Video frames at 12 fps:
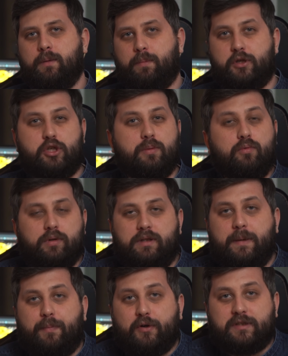Почему?
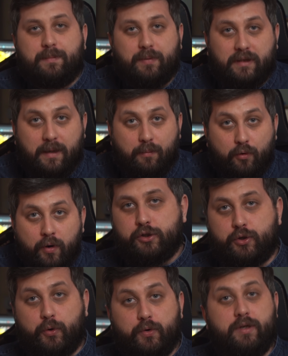Да просто потому,
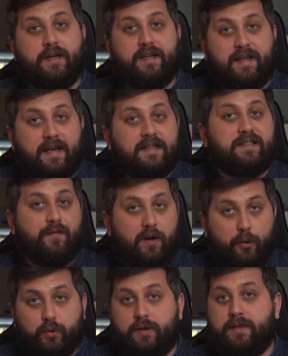что у них есть
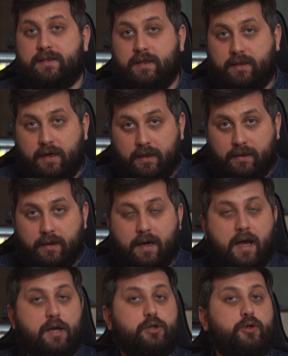валютные затраты,
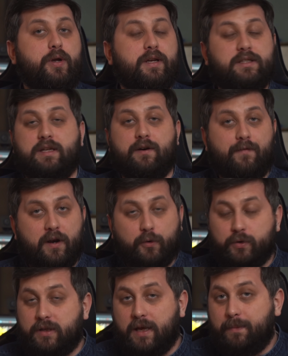а еще есть
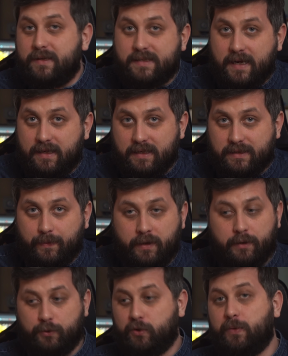валютные обязательства,
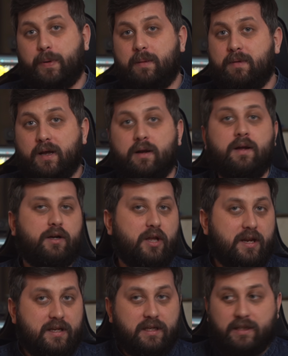ну, например,
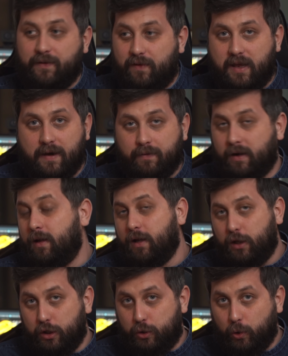кредиты в евро
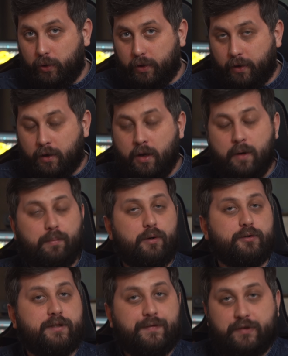и долларах.
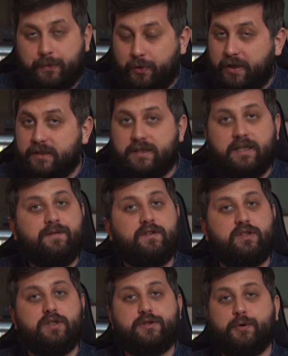Плюс ко всему есть
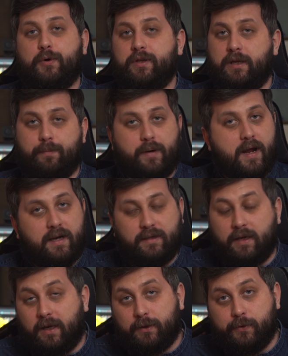инвестиционные
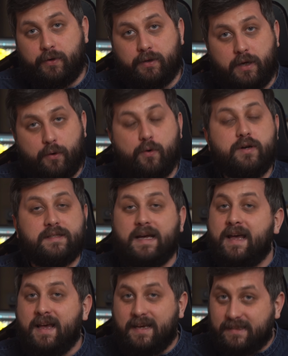проекты, которые находятся
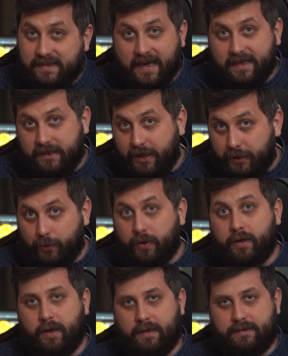за
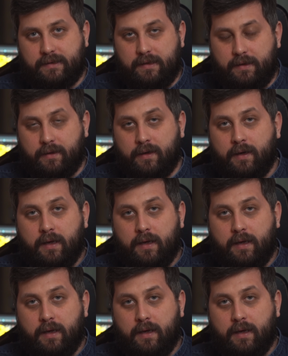территорией России.